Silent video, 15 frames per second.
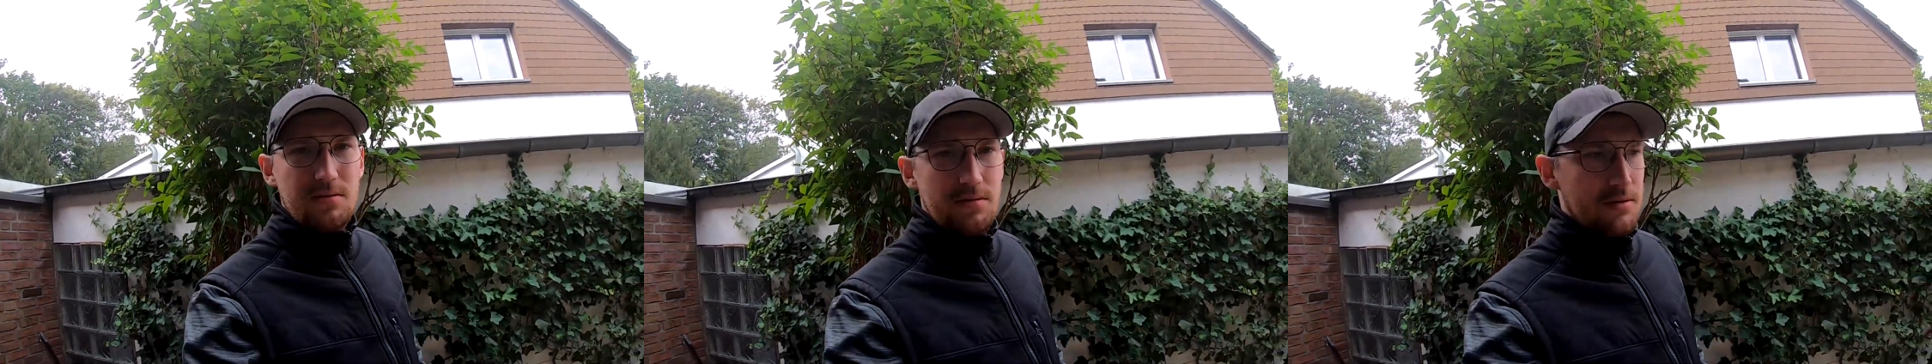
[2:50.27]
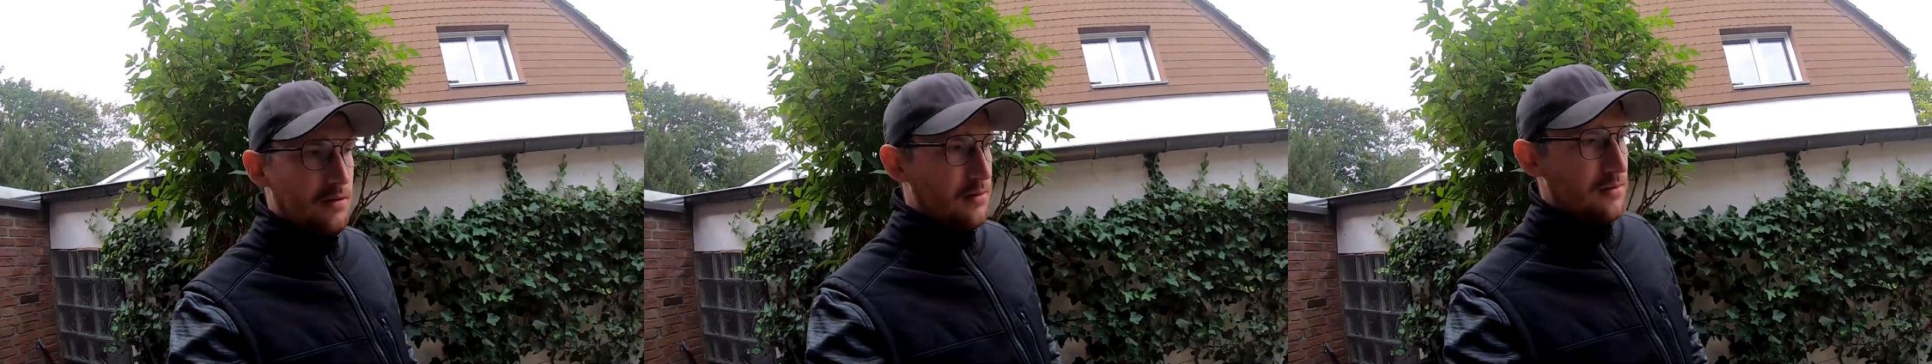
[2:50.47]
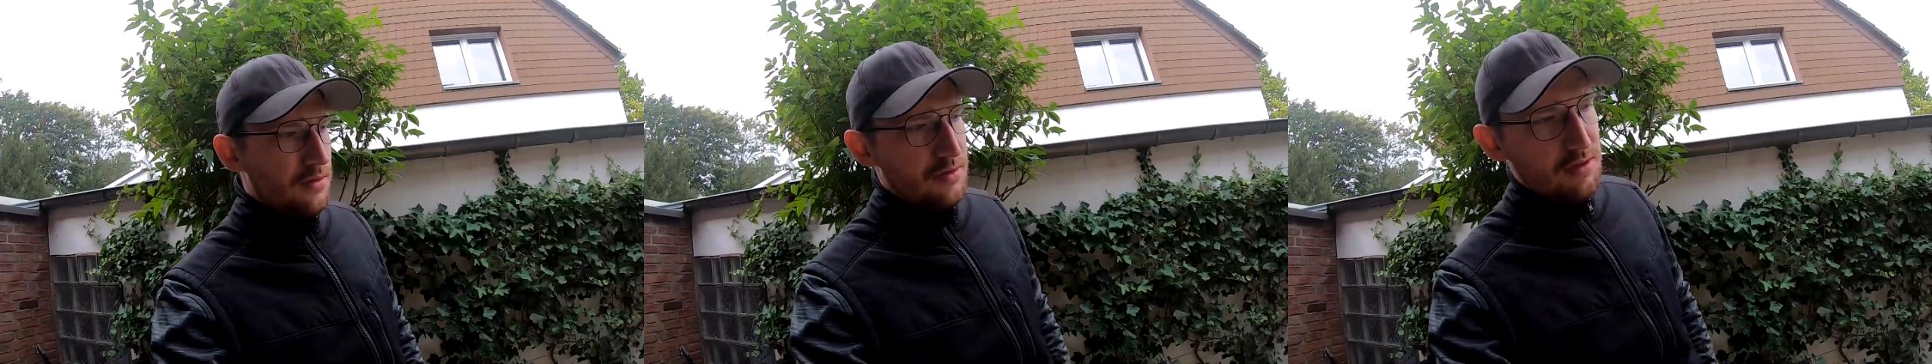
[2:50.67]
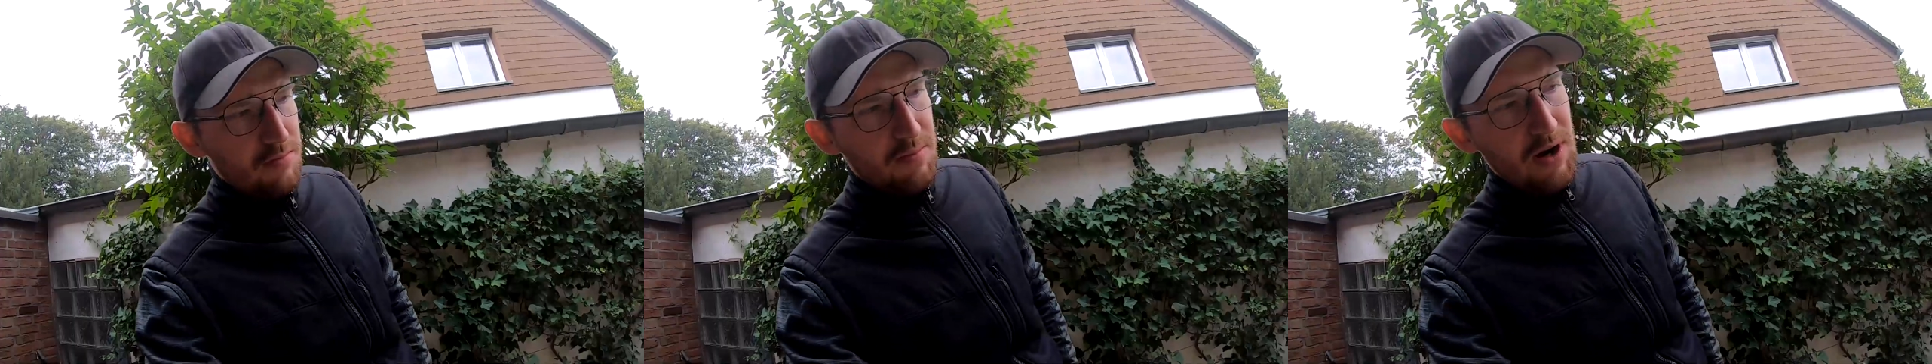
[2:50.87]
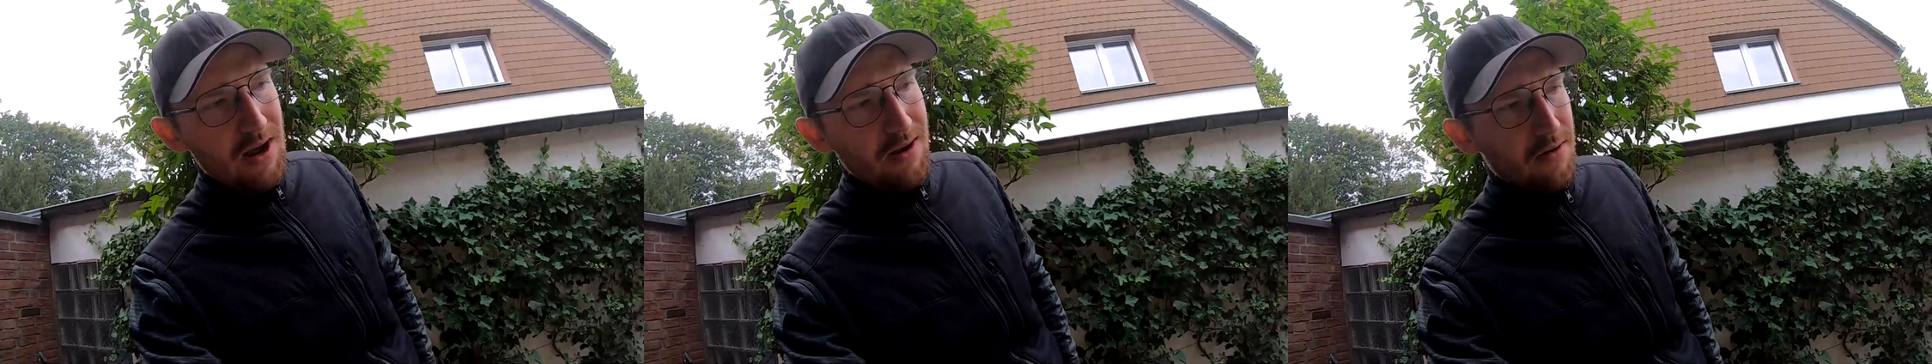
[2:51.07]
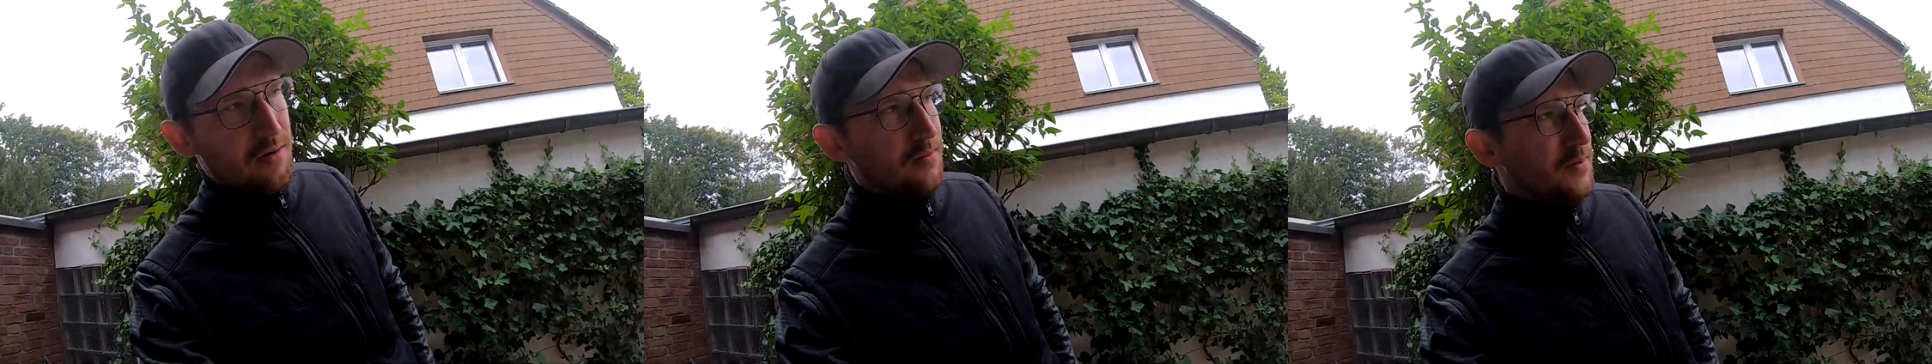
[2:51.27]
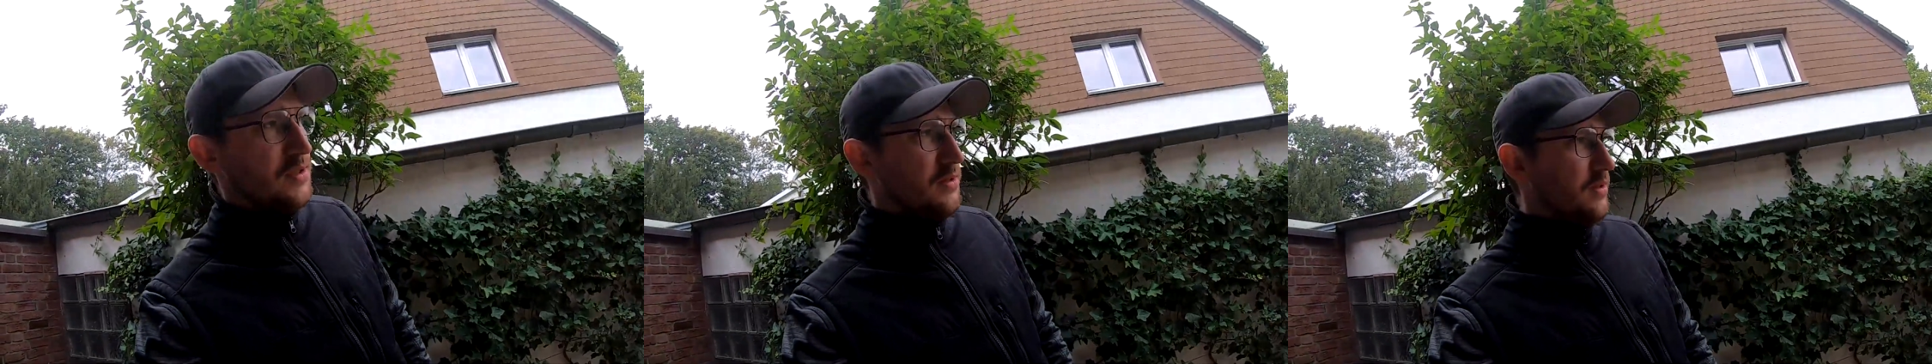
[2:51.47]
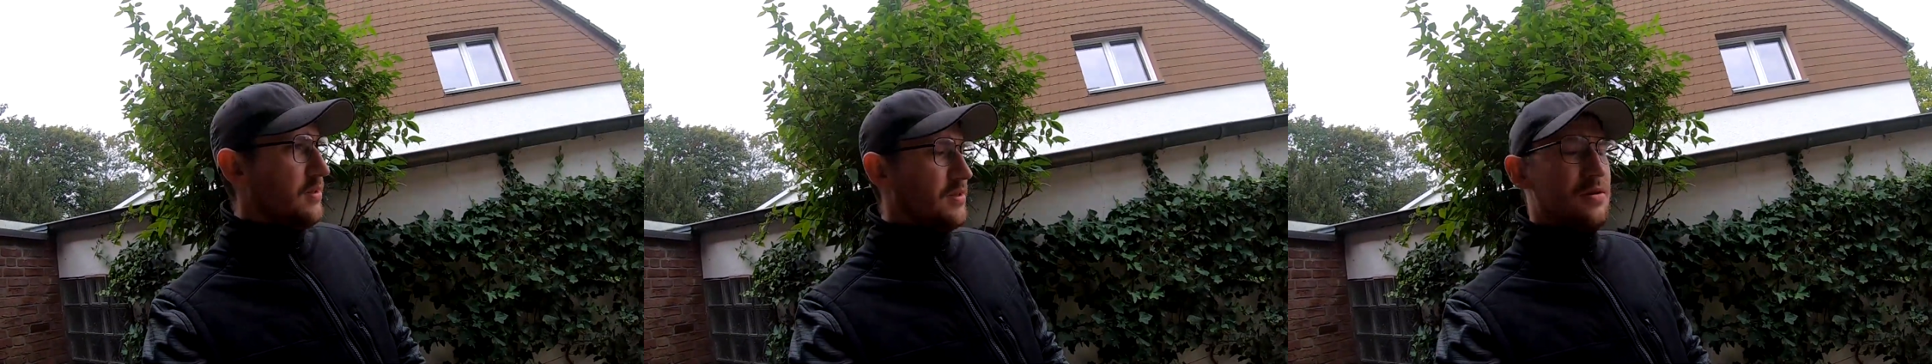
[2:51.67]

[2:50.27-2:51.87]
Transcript: Äh, ist die Plane auch ein bisschen